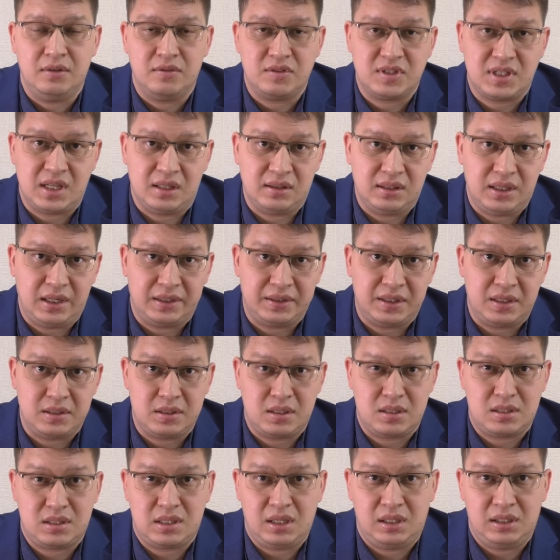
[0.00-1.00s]
в стандартное
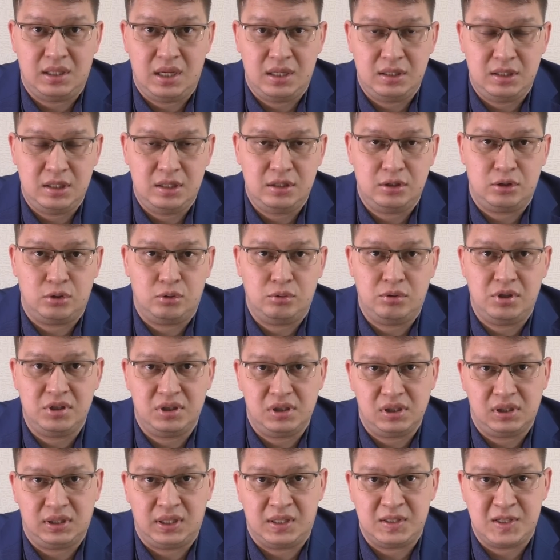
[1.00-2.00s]
состояние, то
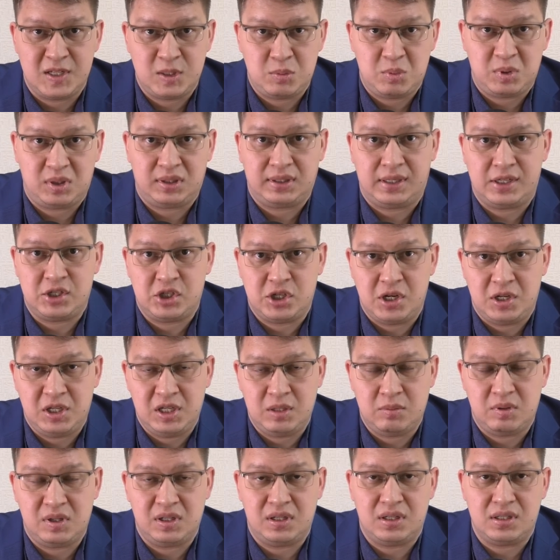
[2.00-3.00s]
это грозит
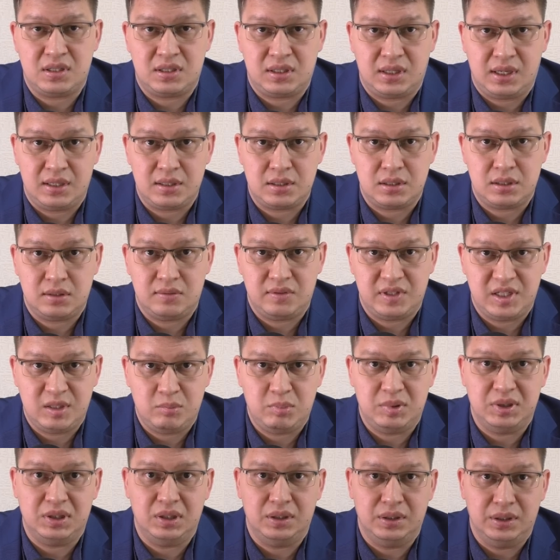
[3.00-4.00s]
прекращением регистрации в
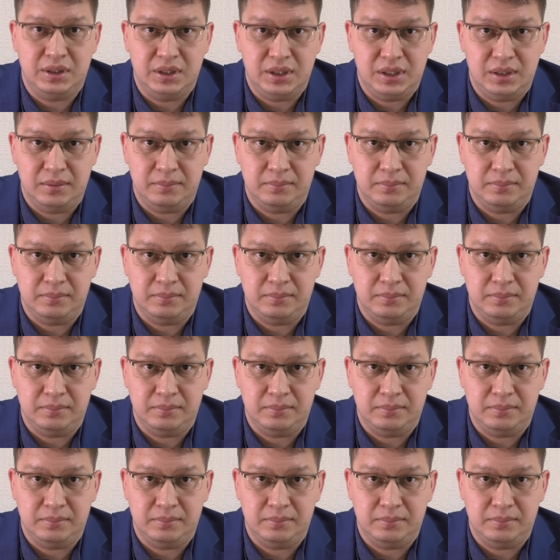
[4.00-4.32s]
ГИБДД ГИБДД.